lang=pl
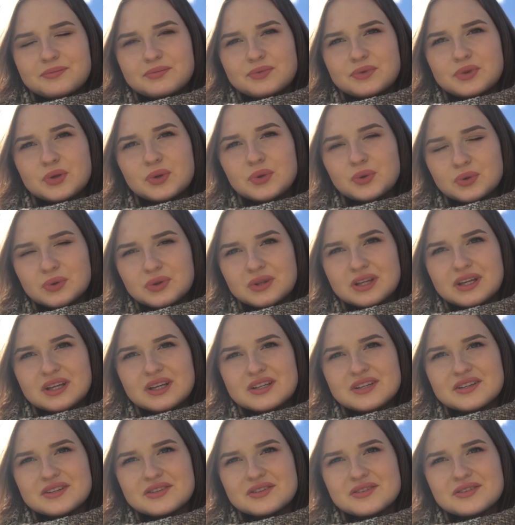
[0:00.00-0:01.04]

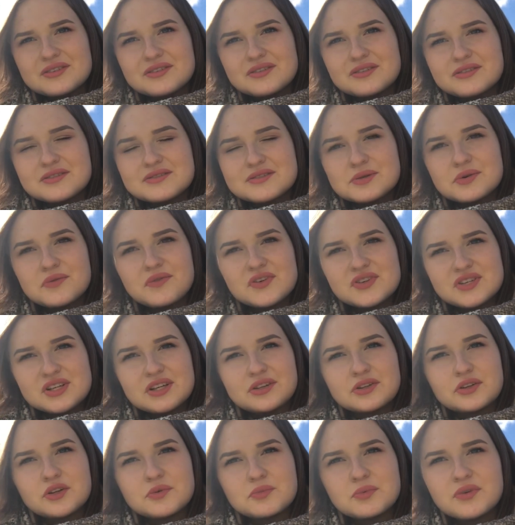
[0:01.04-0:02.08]
trudne do zauważenia
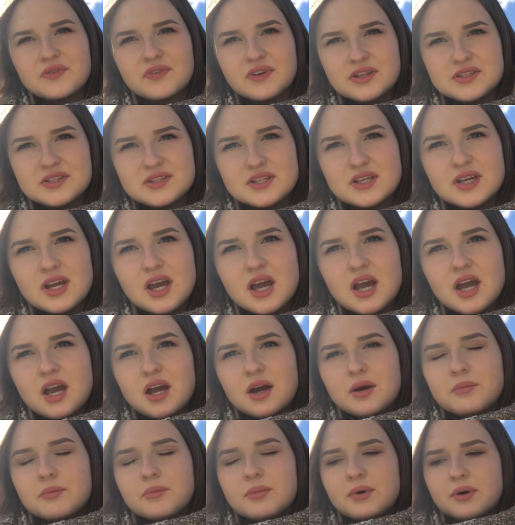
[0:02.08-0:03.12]
tej odpowiedzi,
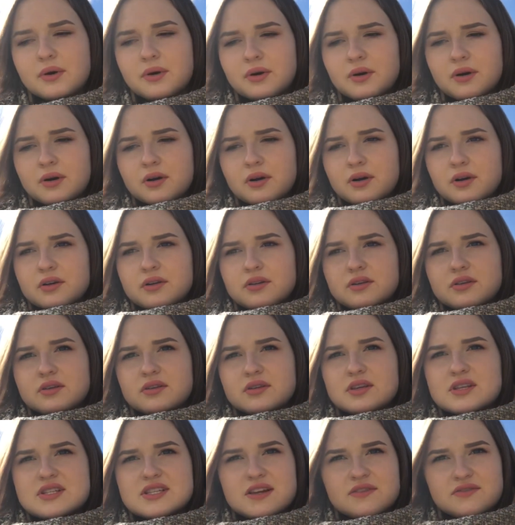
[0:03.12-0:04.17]
bo
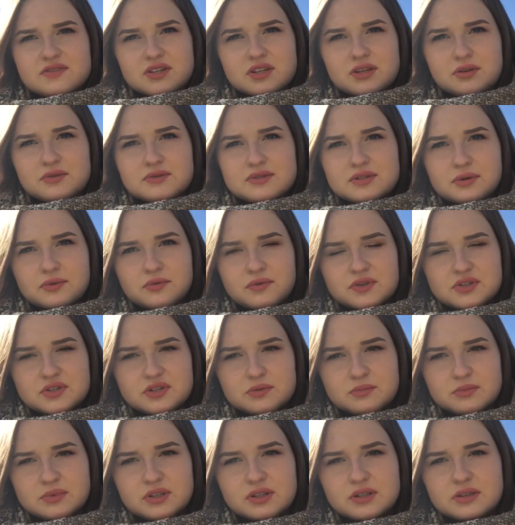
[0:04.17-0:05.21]
nie zawsze ją
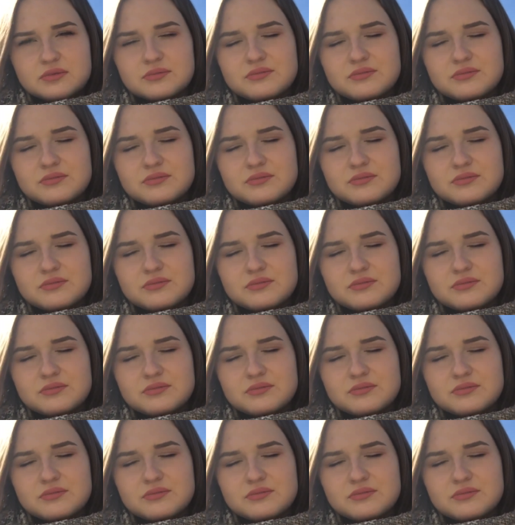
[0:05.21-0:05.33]
zauważymy.